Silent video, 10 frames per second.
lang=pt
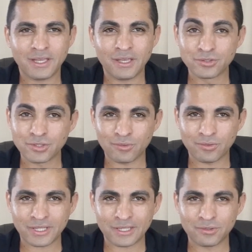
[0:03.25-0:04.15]
Eu sou
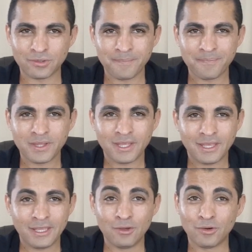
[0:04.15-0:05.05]
contador
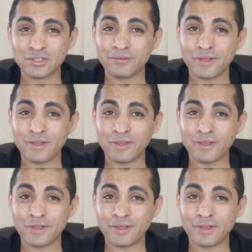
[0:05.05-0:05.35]
e hoje eu